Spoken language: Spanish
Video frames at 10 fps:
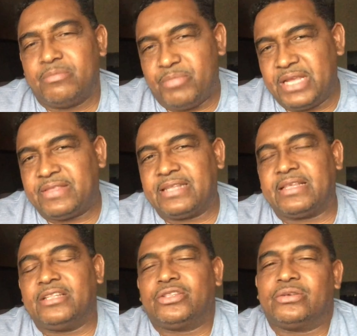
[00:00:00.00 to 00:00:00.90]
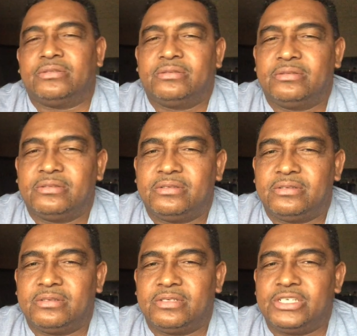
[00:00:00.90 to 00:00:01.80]
Mientras tanto,
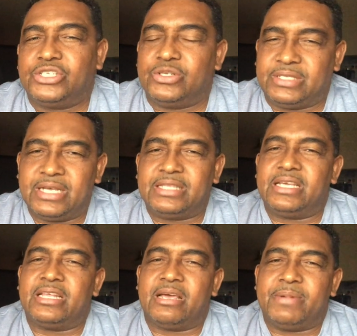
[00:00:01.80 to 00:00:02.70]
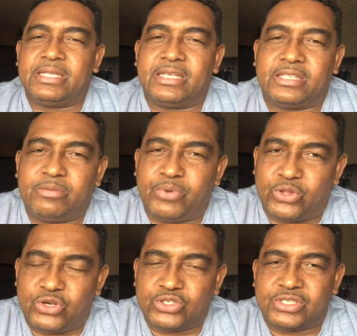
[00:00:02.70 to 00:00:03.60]
si usted tiene diabetes tipo
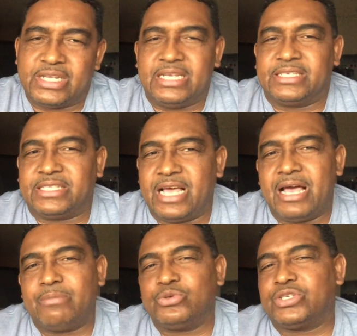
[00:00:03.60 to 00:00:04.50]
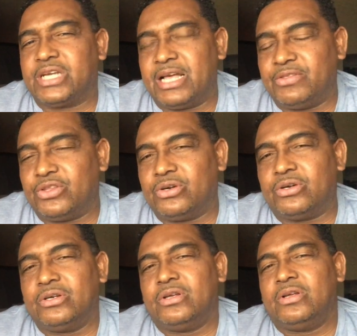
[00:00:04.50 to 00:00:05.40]
2 y está
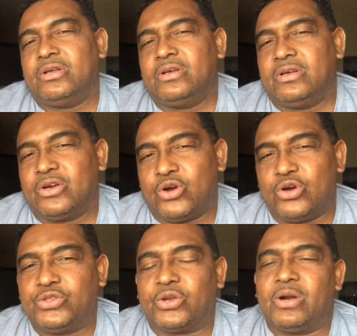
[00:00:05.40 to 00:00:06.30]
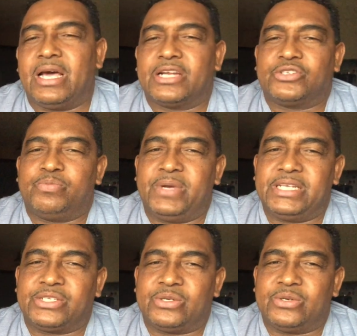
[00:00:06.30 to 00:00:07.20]
buscando controlar su
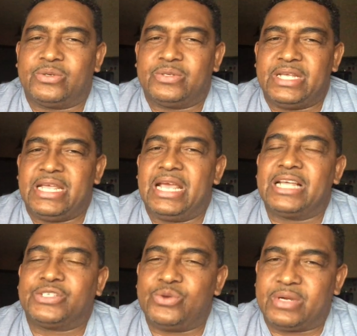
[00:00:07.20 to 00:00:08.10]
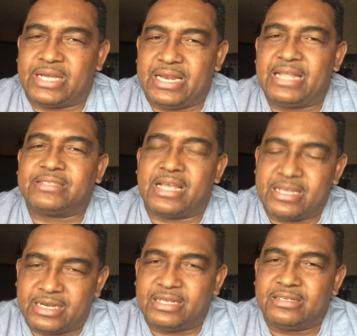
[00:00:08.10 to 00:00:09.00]
peso y el azúcar en la
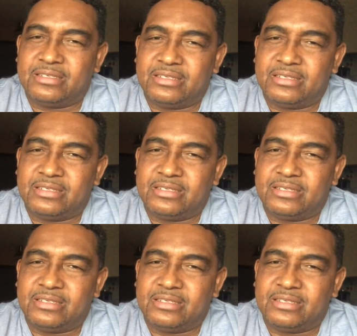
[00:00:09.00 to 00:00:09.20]
sangre,